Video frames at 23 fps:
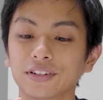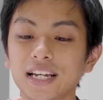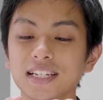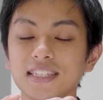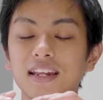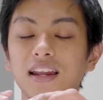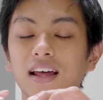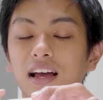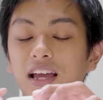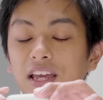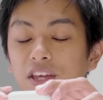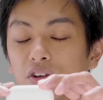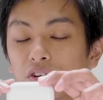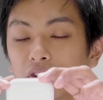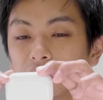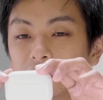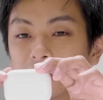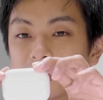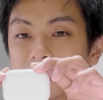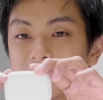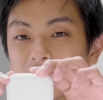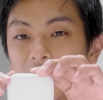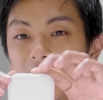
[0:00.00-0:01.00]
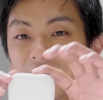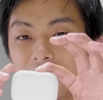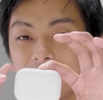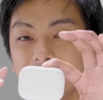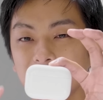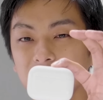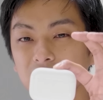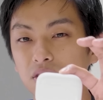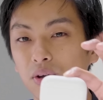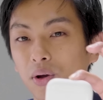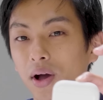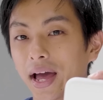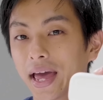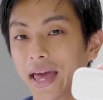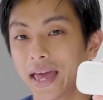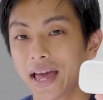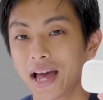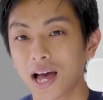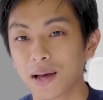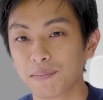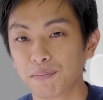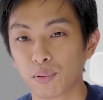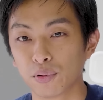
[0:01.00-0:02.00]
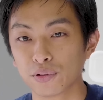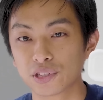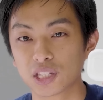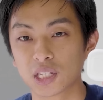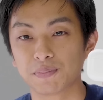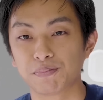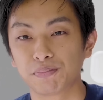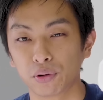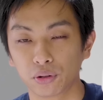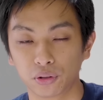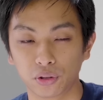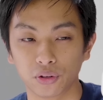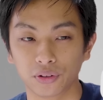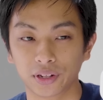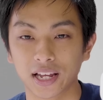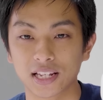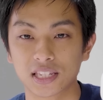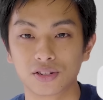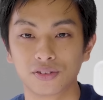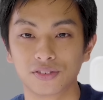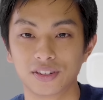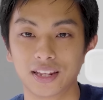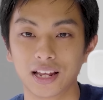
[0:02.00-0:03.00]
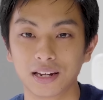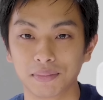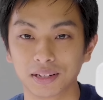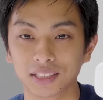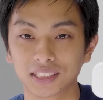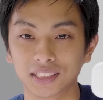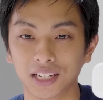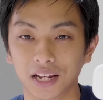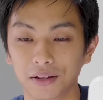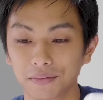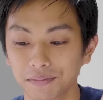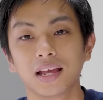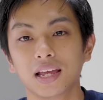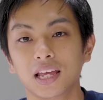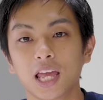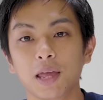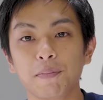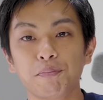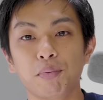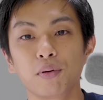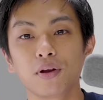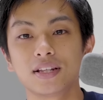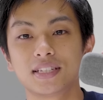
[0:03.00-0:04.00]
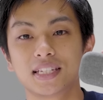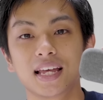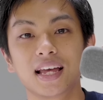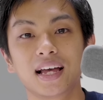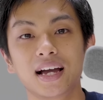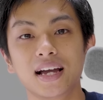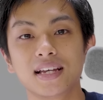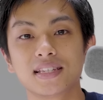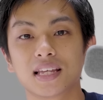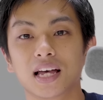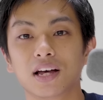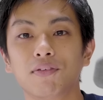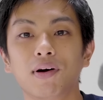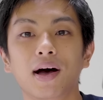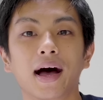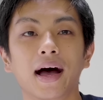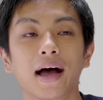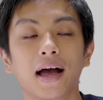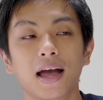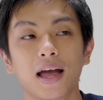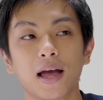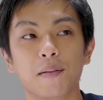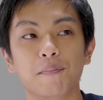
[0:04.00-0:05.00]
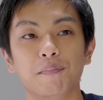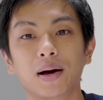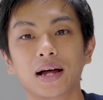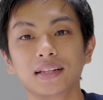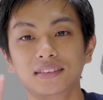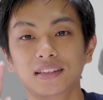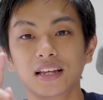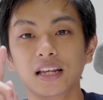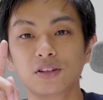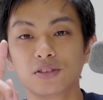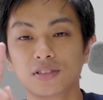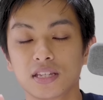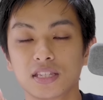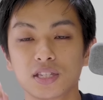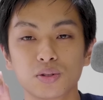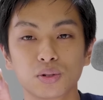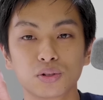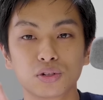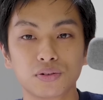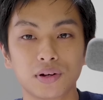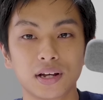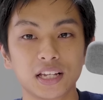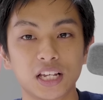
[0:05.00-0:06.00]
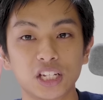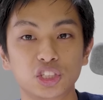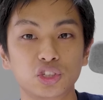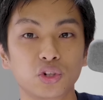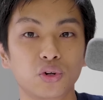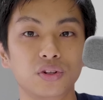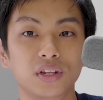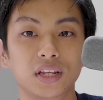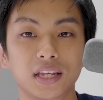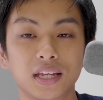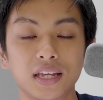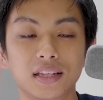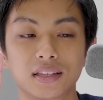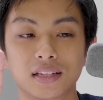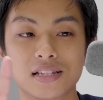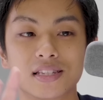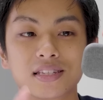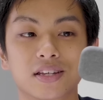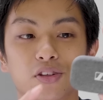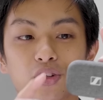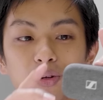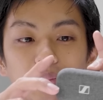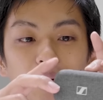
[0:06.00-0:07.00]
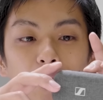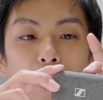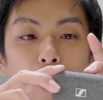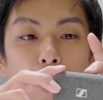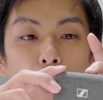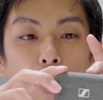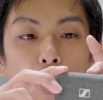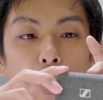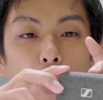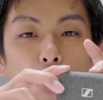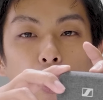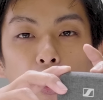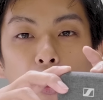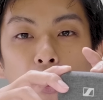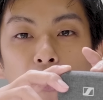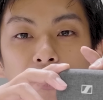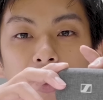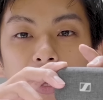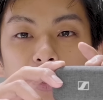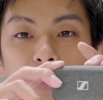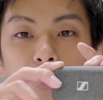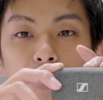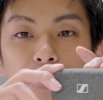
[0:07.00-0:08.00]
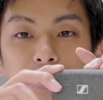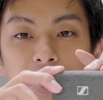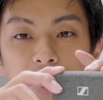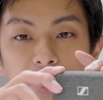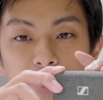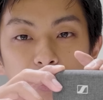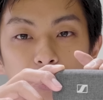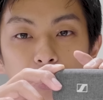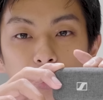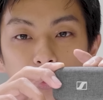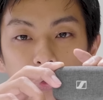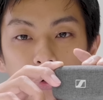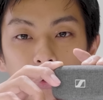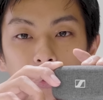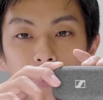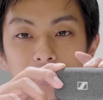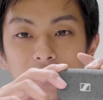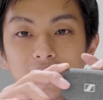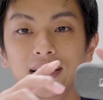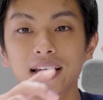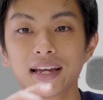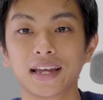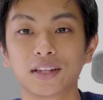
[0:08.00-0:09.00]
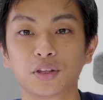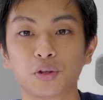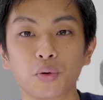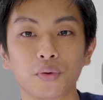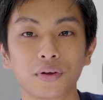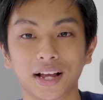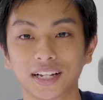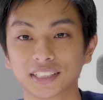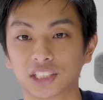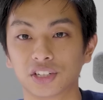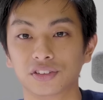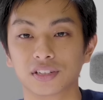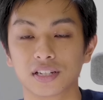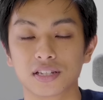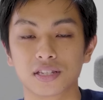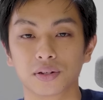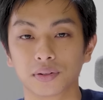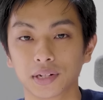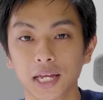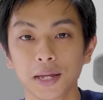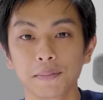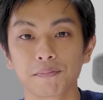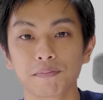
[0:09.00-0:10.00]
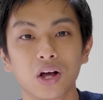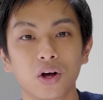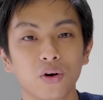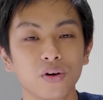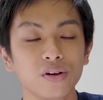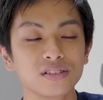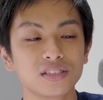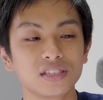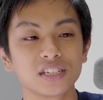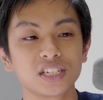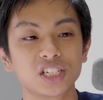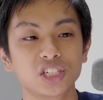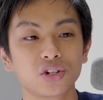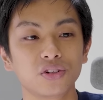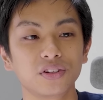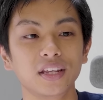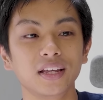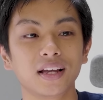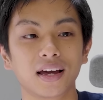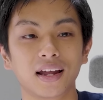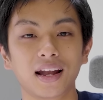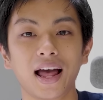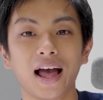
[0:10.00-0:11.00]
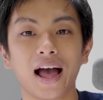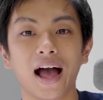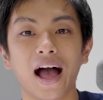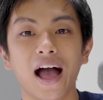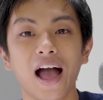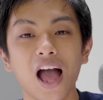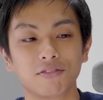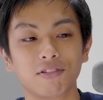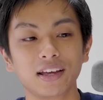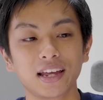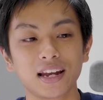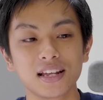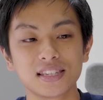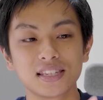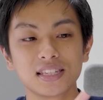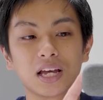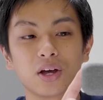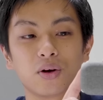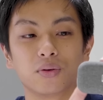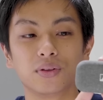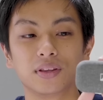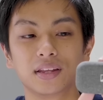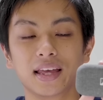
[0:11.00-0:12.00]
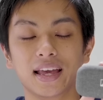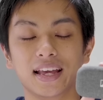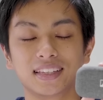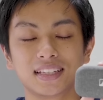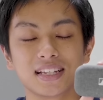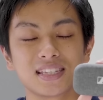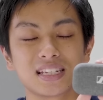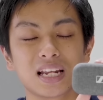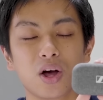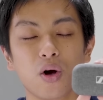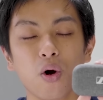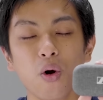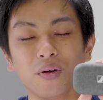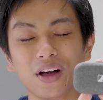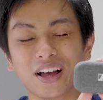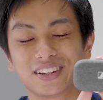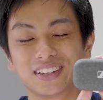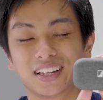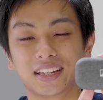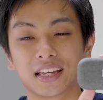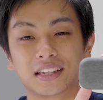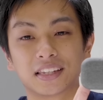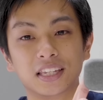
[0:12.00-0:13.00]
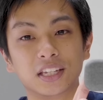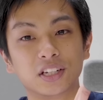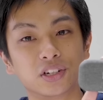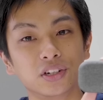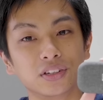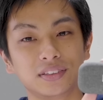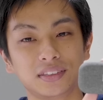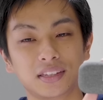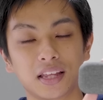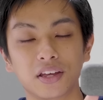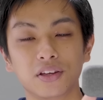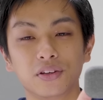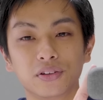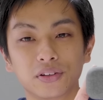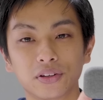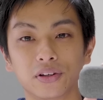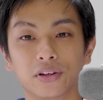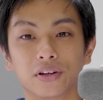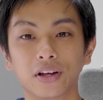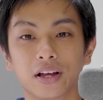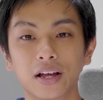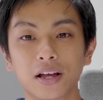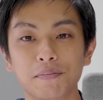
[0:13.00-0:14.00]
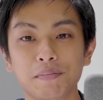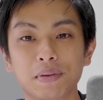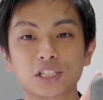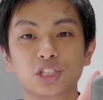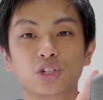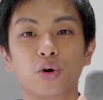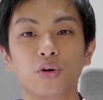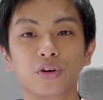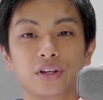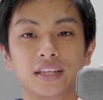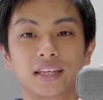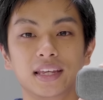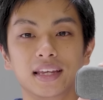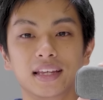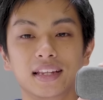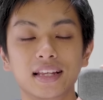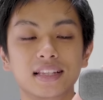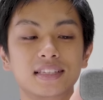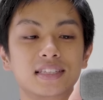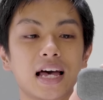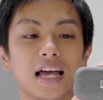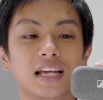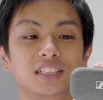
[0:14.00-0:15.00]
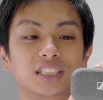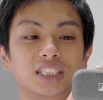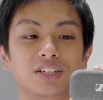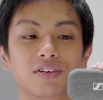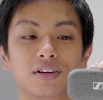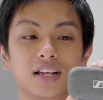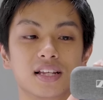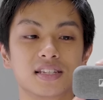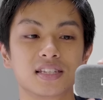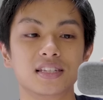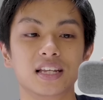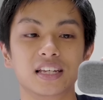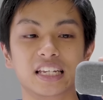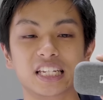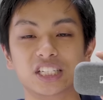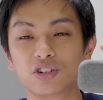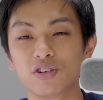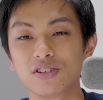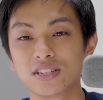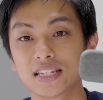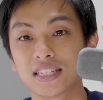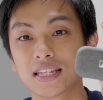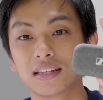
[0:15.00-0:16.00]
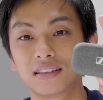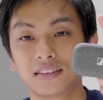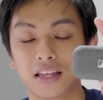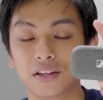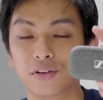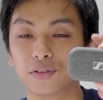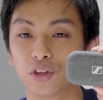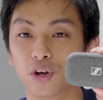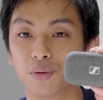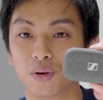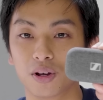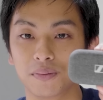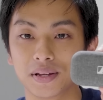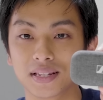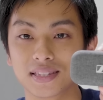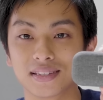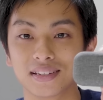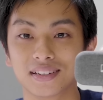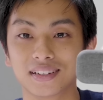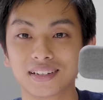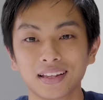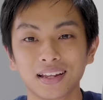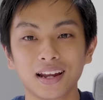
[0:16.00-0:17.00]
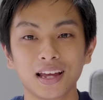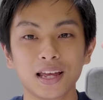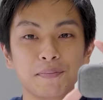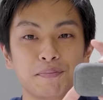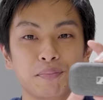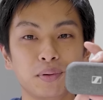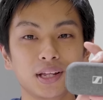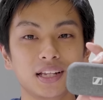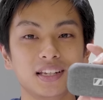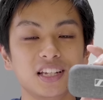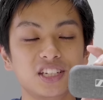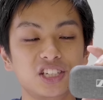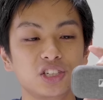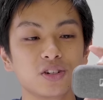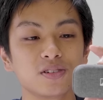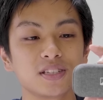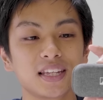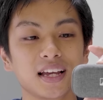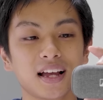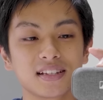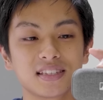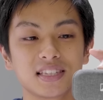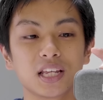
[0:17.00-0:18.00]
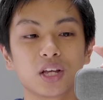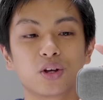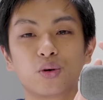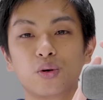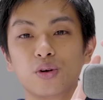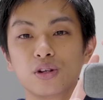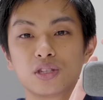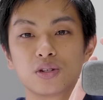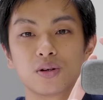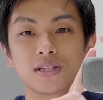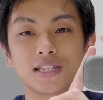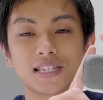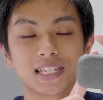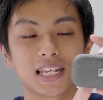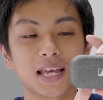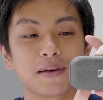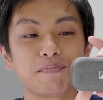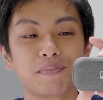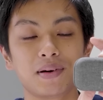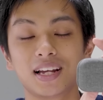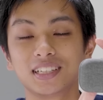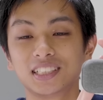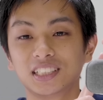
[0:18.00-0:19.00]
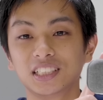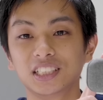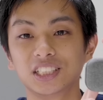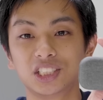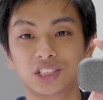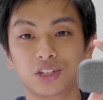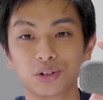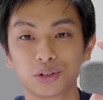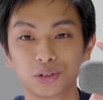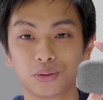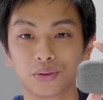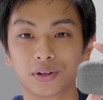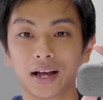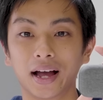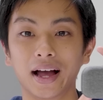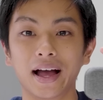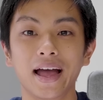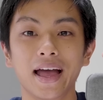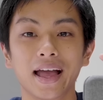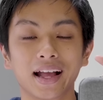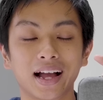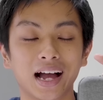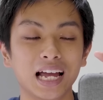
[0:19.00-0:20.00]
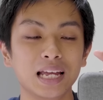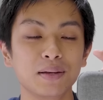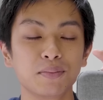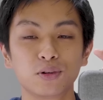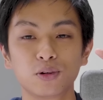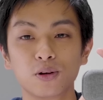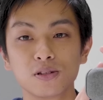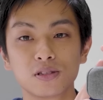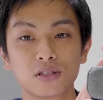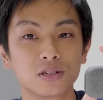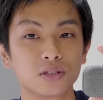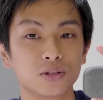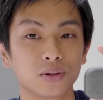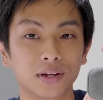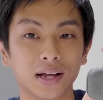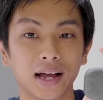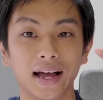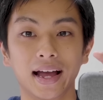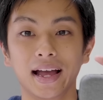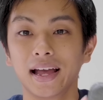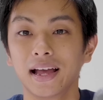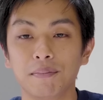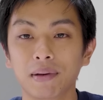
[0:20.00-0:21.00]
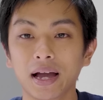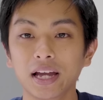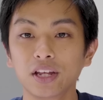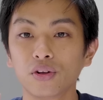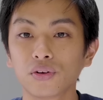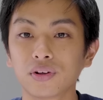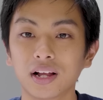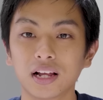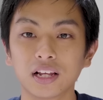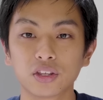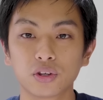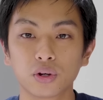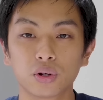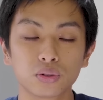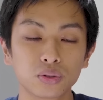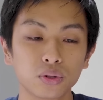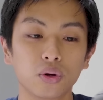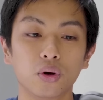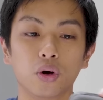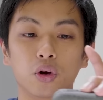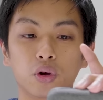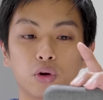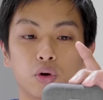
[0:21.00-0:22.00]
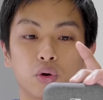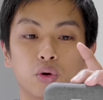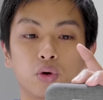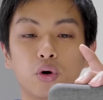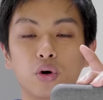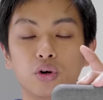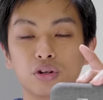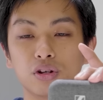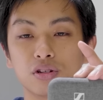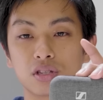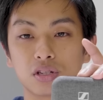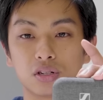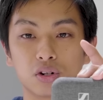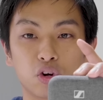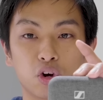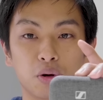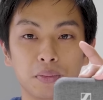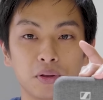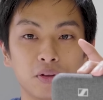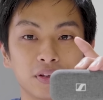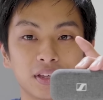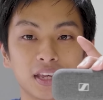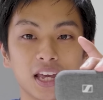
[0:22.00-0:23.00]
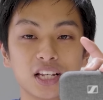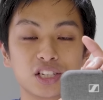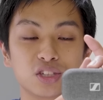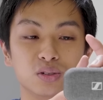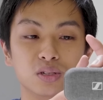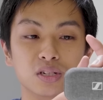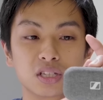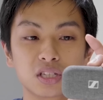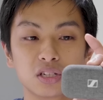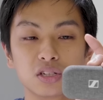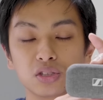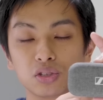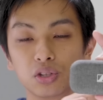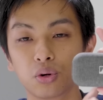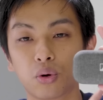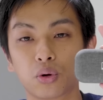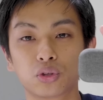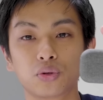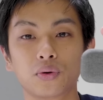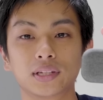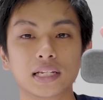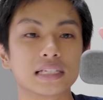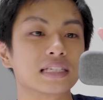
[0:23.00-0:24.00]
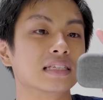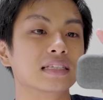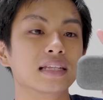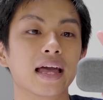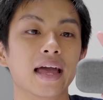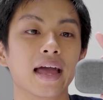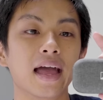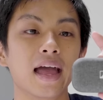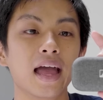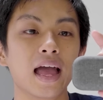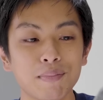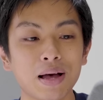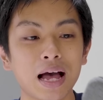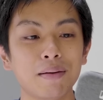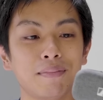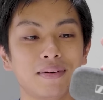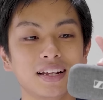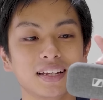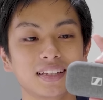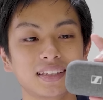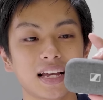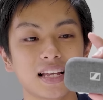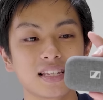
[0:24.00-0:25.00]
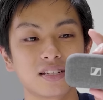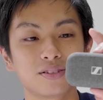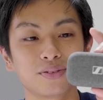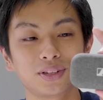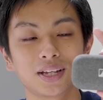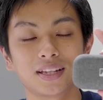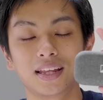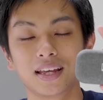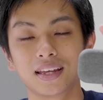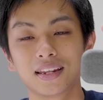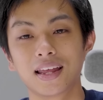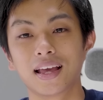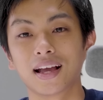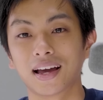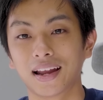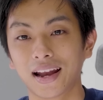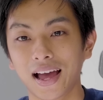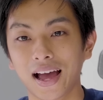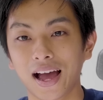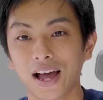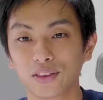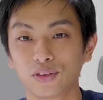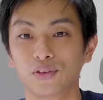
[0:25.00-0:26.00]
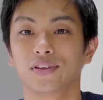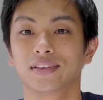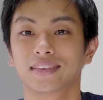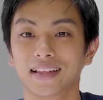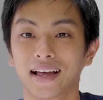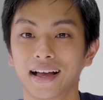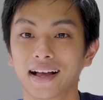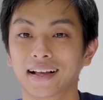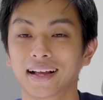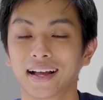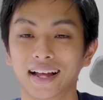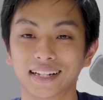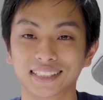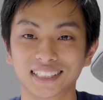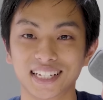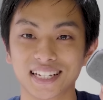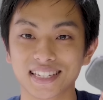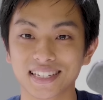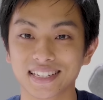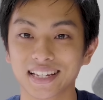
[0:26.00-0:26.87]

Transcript: 受け皿が広くて使いやすいのが AirPods Pro という結論になりました一方でゼンハイザーはバッテリーと接続は非常にいいんですけども音楽を聴くことにだけ特化するんですよね音質非常にいいからワイヤレスイヤホンでひたすら音楽だけ聴くっていう、まあ、消費に対してはですね非常に刺さっていると思いますただ一方で日常生活でこいつをつけっぱなしにしておくとか買い物をするとか前の環境と交流するコミュニケーションをするということをですね、まあ、あまり期待することはできないかなといった感じで